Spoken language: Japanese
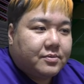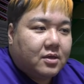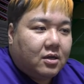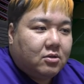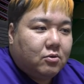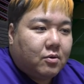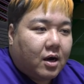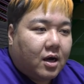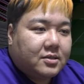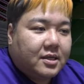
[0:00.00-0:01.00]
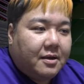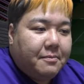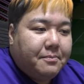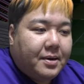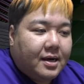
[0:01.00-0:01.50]
あとは
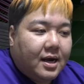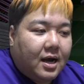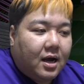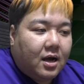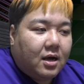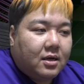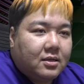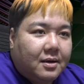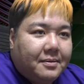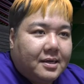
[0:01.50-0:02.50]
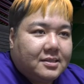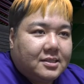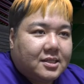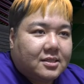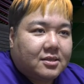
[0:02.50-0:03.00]
千葉が黙ら
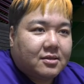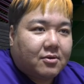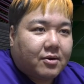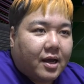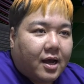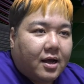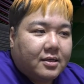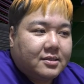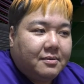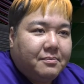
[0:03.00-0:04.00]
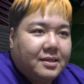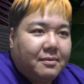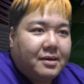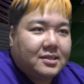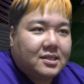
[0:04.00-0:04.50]
せちゃってるなこれ。千葉
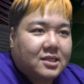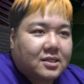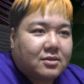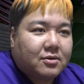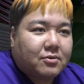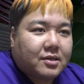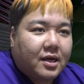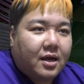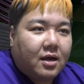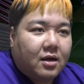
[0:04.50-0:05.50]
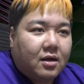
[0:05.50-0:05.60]
黙らせちゃってるねこれね。